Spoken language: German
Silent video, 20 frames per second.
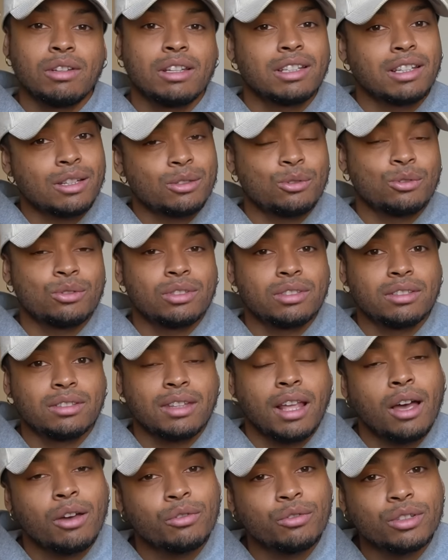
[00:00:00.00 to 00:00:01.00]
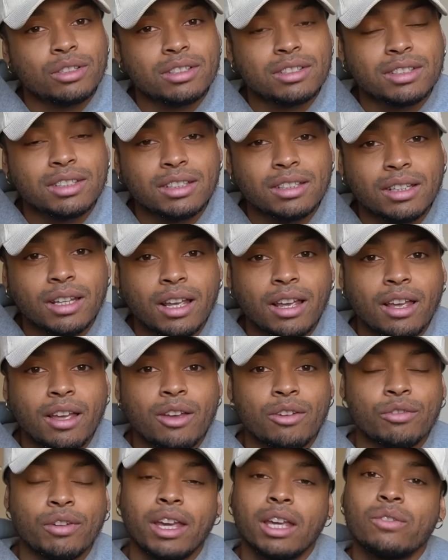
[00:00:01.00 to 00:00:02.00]
vielleicht kannst du es nachvollziehen,
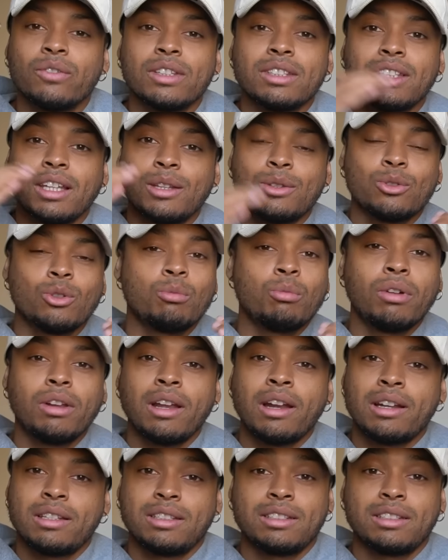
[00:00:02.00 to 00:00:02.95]
war irgendwie sehr turbulent.